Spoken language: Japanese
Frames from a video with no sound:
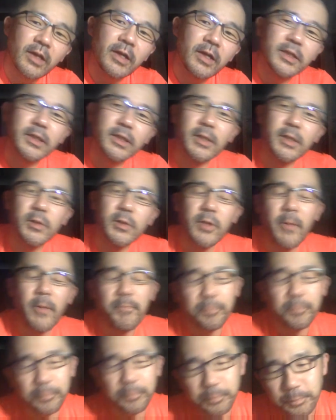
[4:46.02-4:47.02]
らしいんですよね。
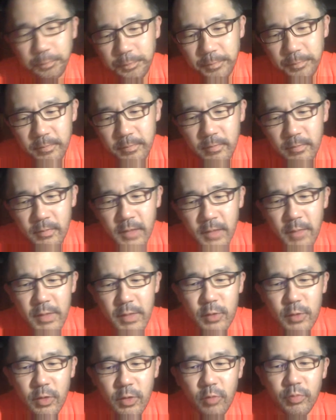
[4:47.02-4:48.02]
で、まあ
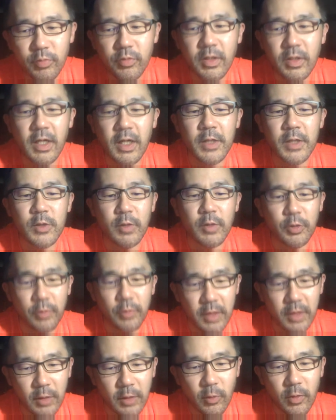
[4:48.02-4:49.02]
それをぶっかけそばと言っ
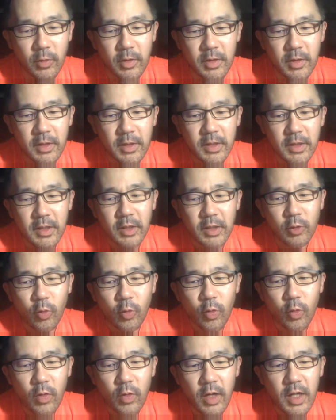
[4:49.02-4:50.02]
たと。と
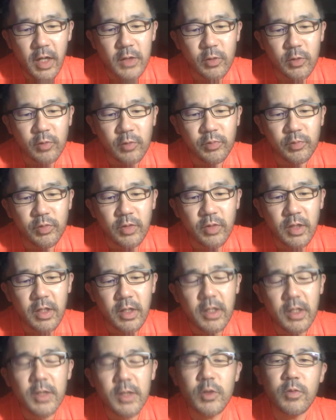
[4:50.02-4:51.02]
ころが、そのぶっか
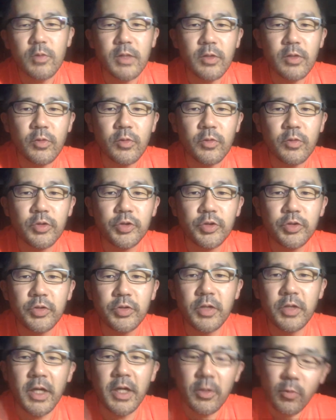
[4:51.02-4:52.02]
けそばと従
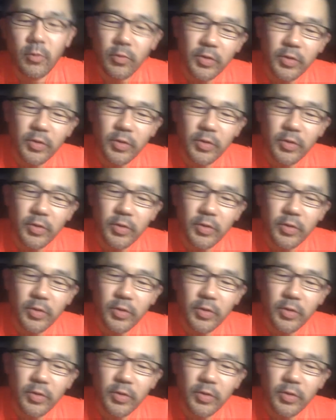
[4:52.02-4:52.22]
来のこの